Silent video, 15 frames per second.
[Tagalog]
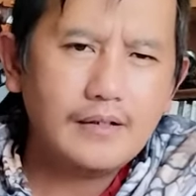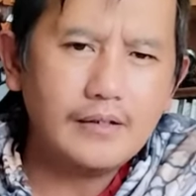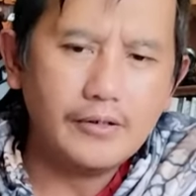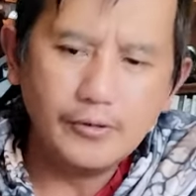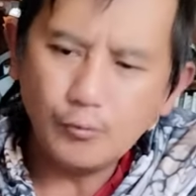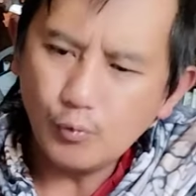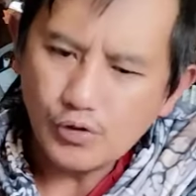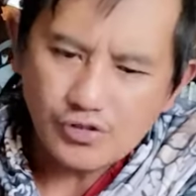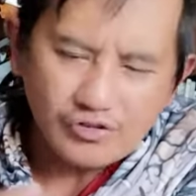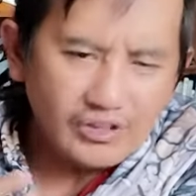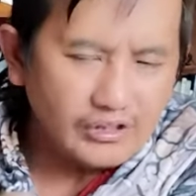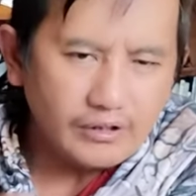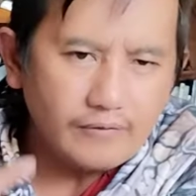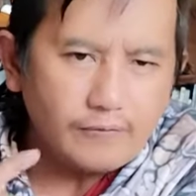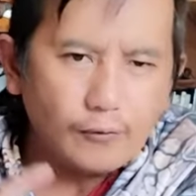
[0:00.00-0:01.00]
It was
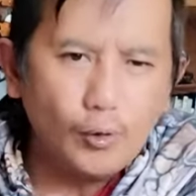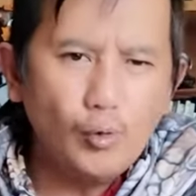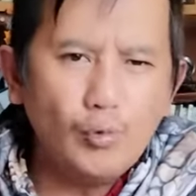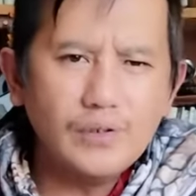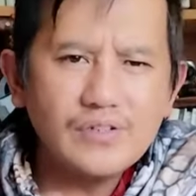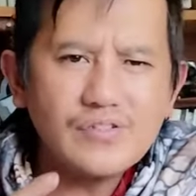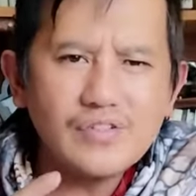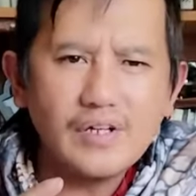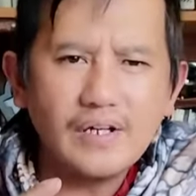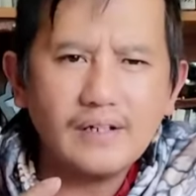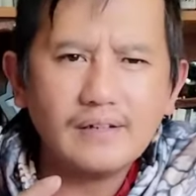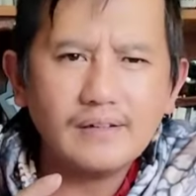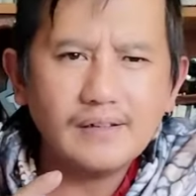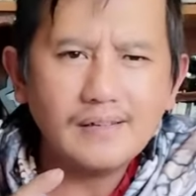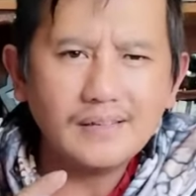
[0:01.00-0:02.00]
not the fluency